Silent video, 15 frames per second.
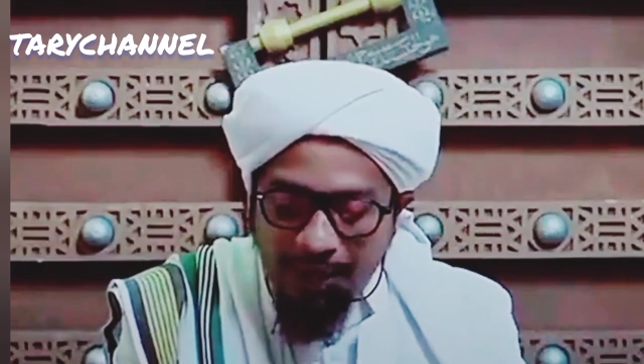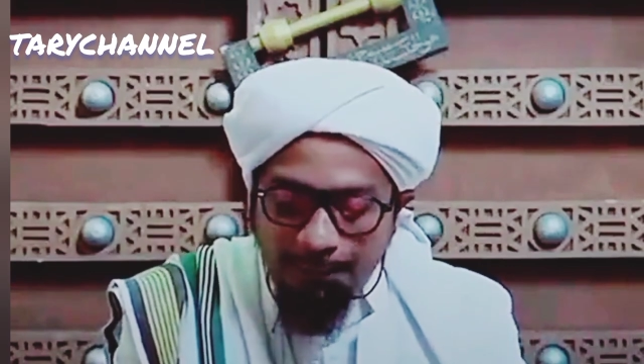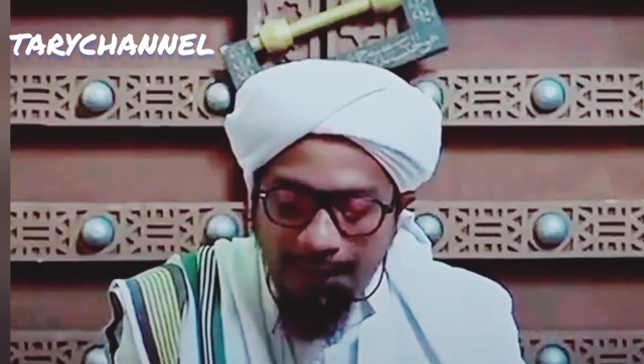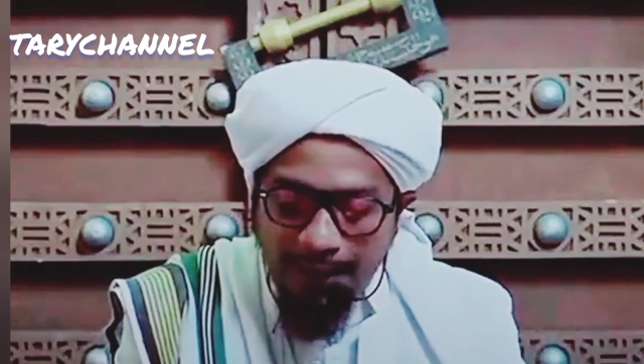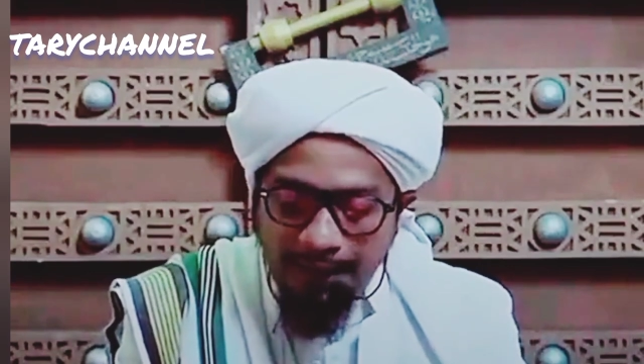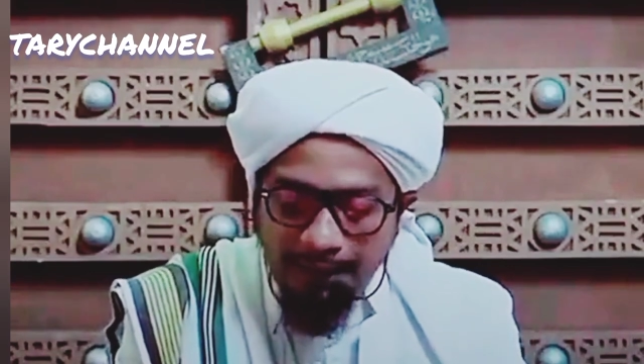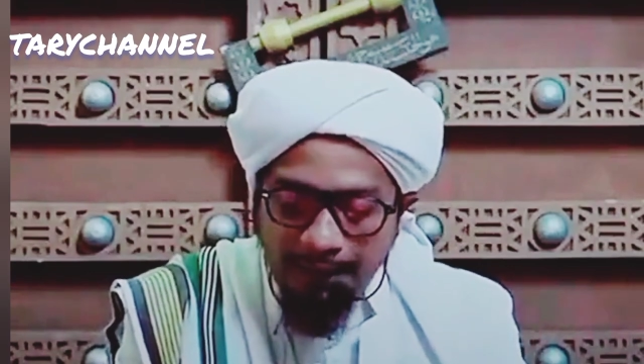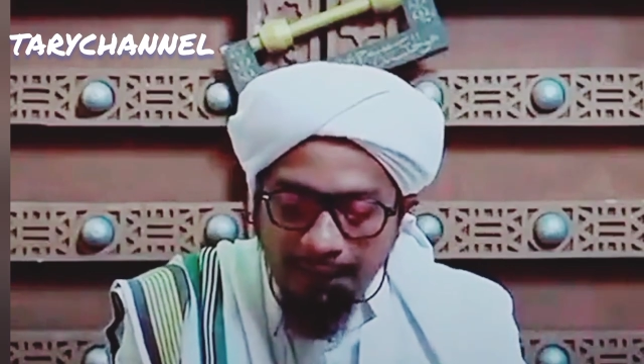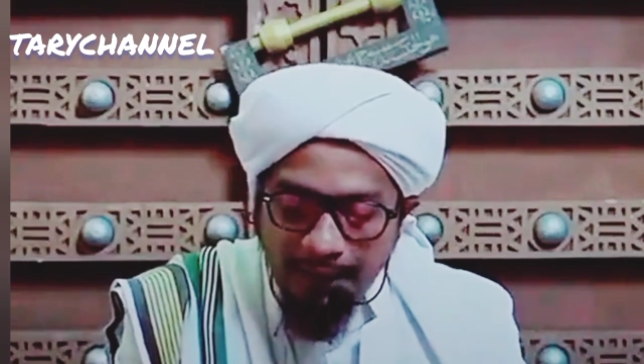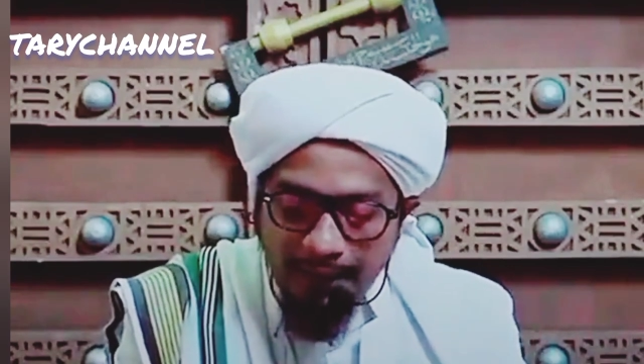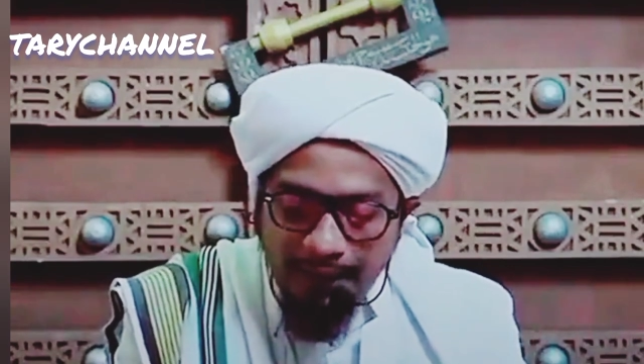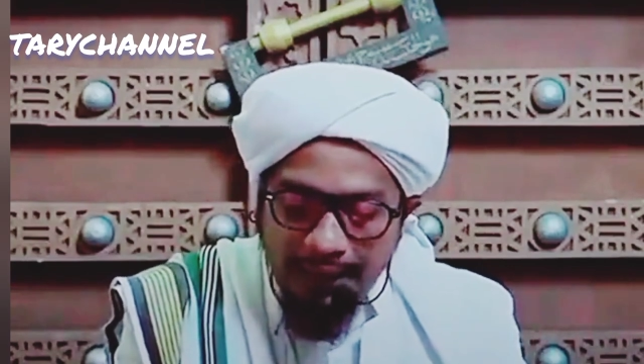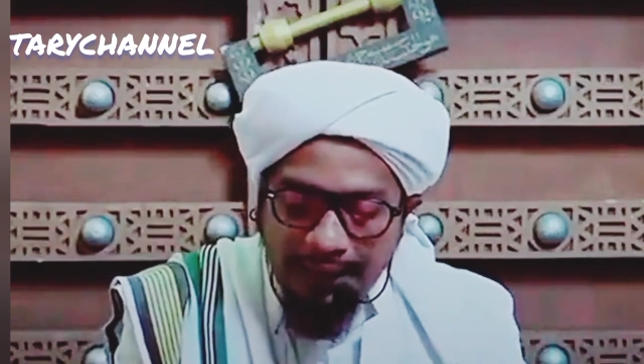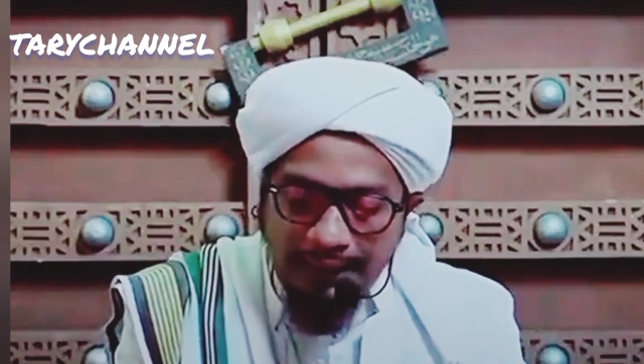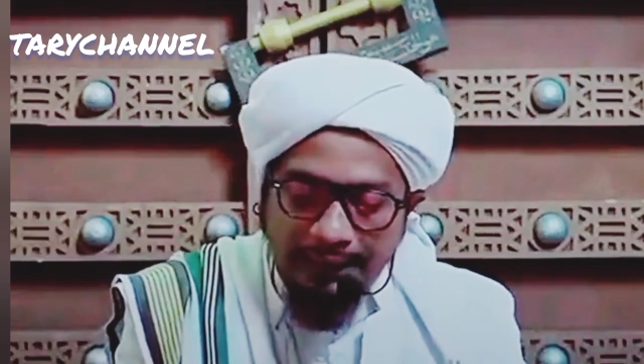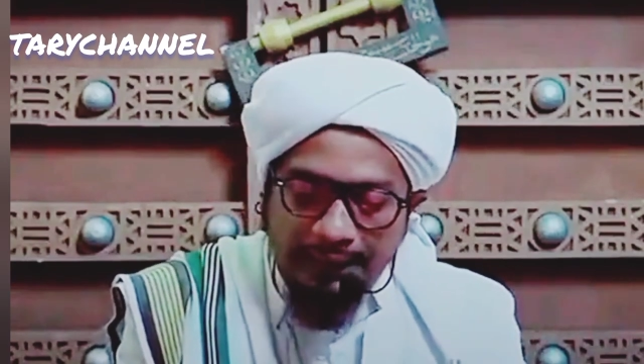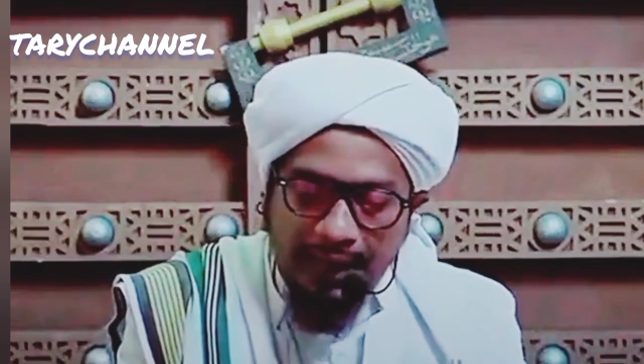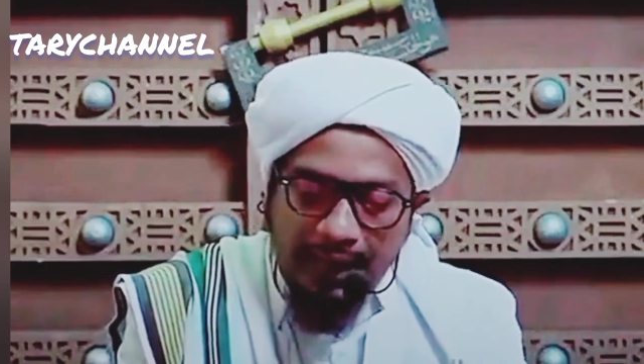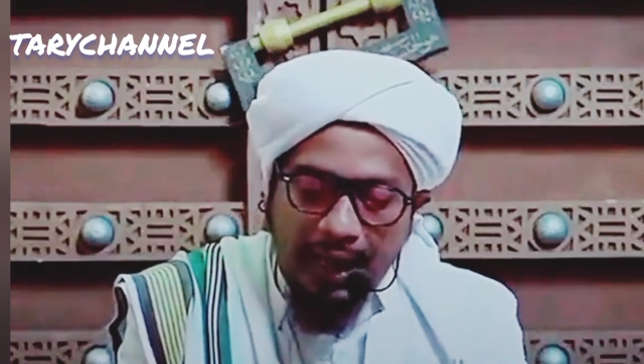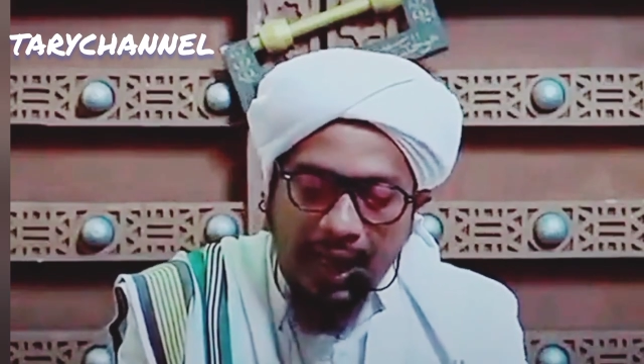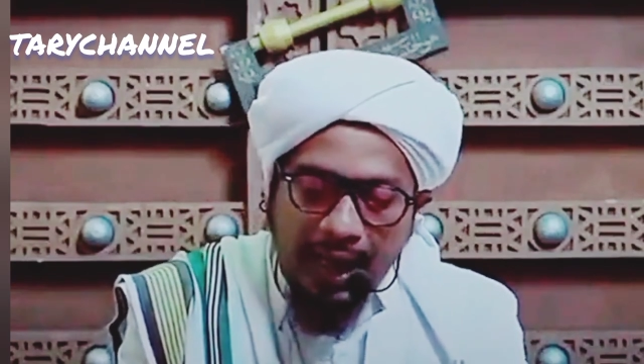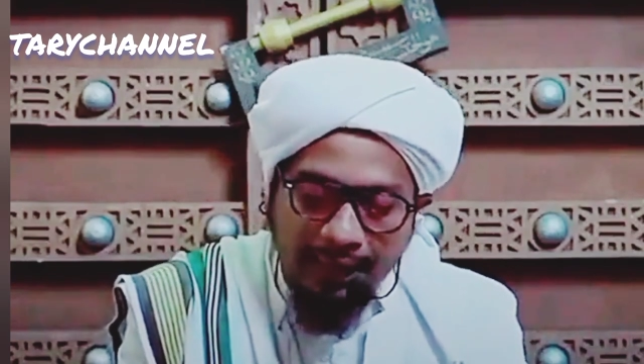Kapan?
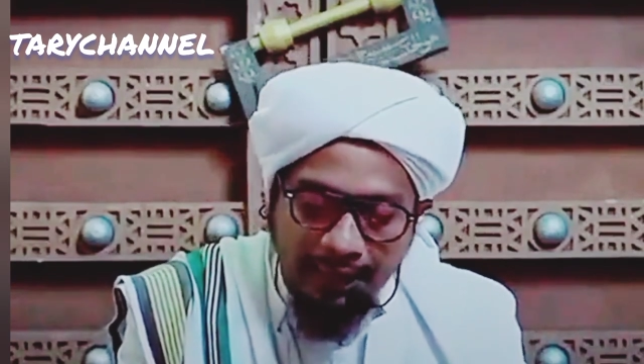Indal